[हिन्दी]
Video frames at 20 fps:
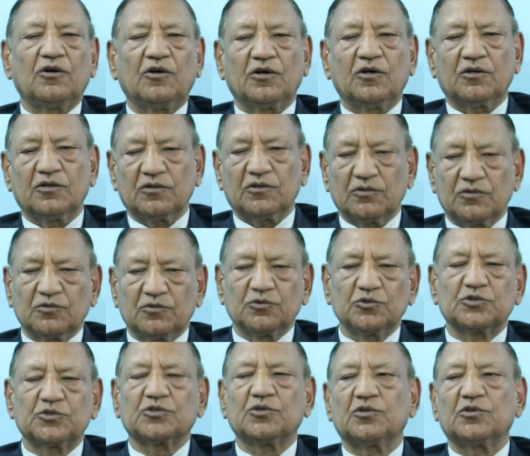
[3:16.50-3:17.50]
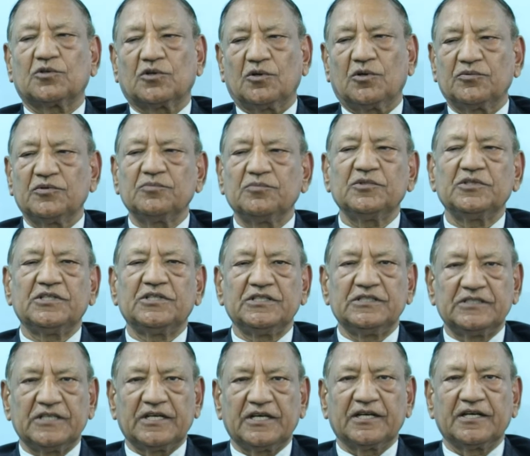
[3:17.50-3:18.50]
और कुछ को ट्रॉफी भी
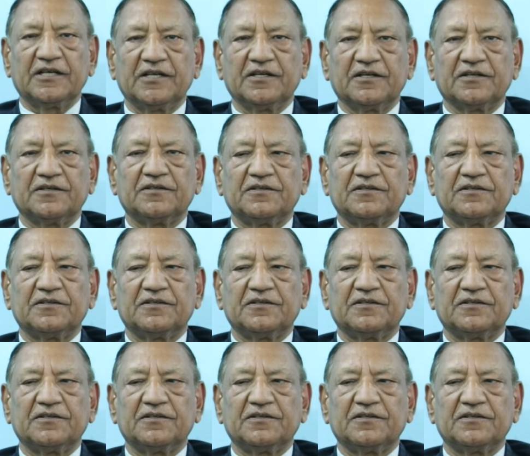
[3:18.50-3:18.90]
दी जाएगी